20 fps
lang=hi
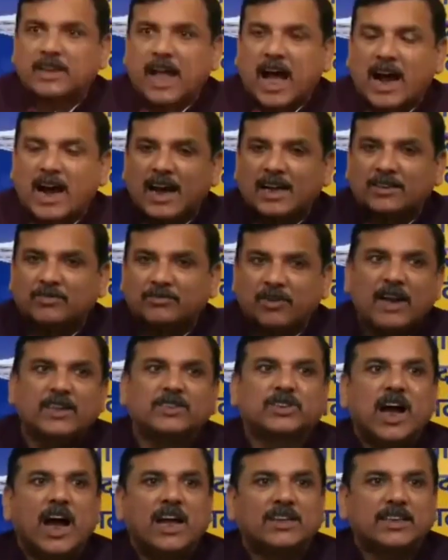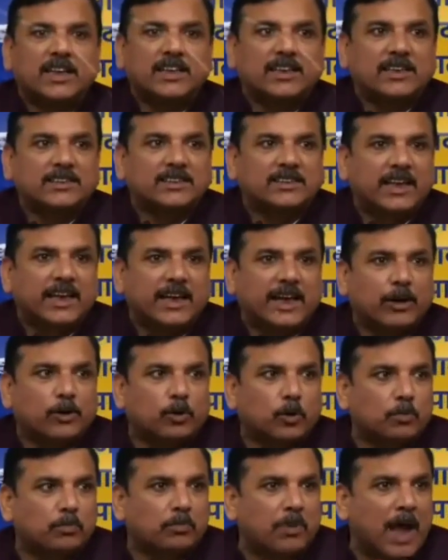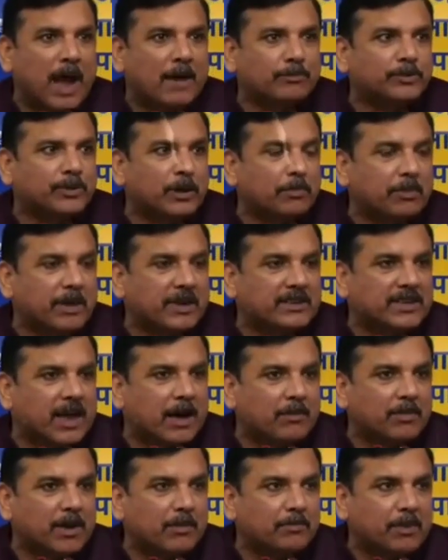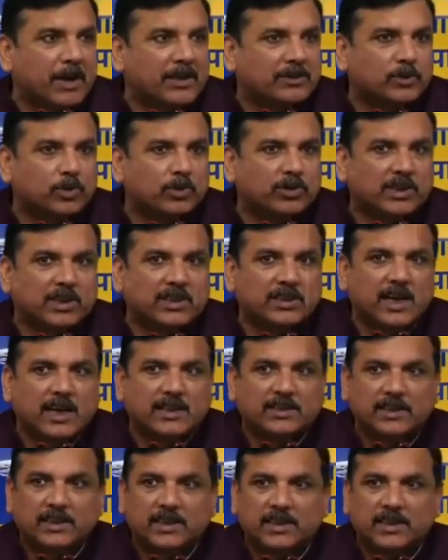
ताकतवर जांच एजेंसी के रूप में आप सबके सामने प्रस्तुत की जाती